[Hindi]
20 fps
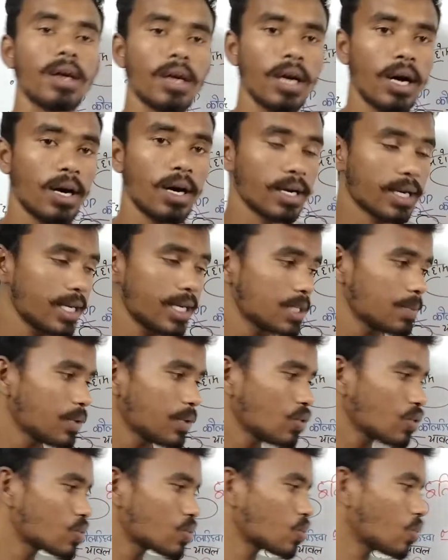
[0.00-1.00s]
आ, किस में
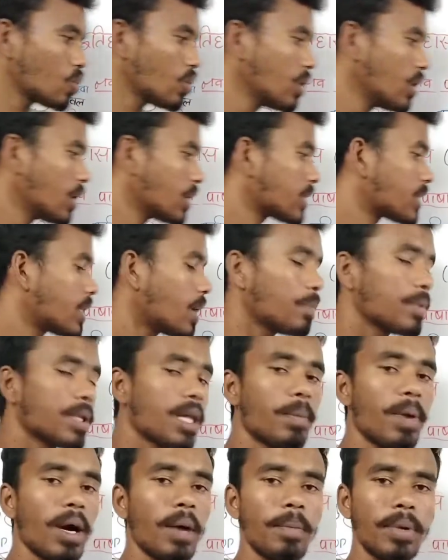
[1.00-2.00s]
दोस्तों दमदमा